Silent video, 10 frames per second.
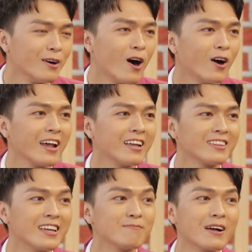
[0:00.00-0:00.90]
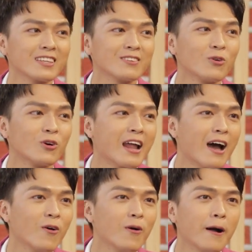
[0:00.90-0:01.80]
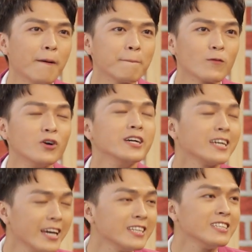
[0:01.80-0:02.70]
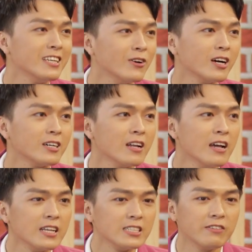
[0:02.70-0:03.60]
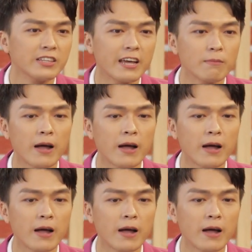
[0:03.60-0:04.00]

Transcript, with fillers: mà họ lại thích mặc những bộ quần áo um, của người kinh nhiều hơn chính vì thế